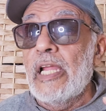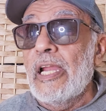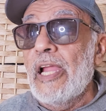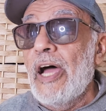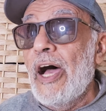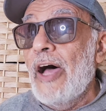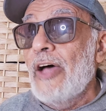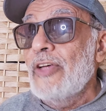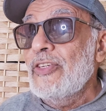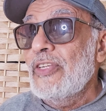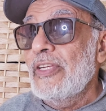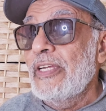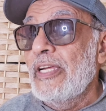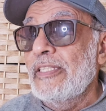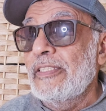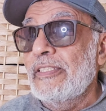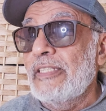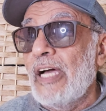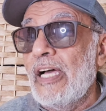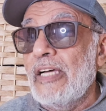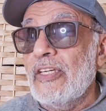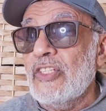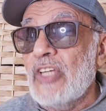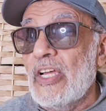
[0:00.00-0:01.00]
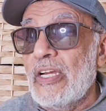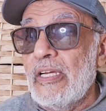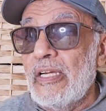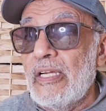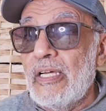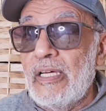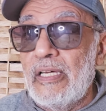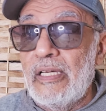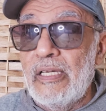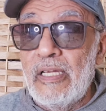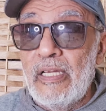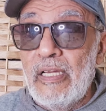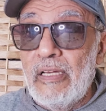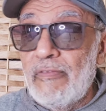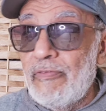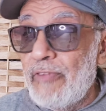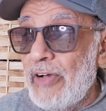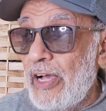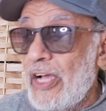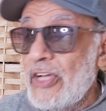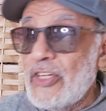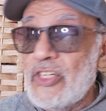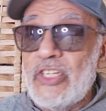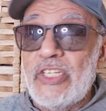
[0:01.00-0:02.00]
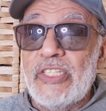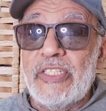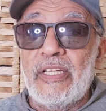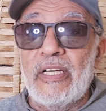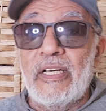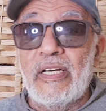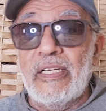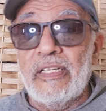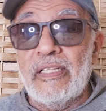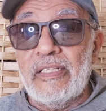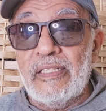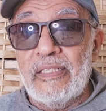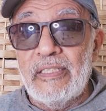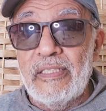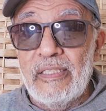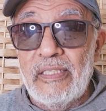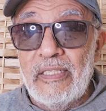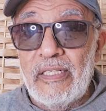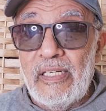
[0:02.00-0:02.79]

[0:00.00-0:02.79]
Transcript: الأصل أن تخشى الله فخشيت غيره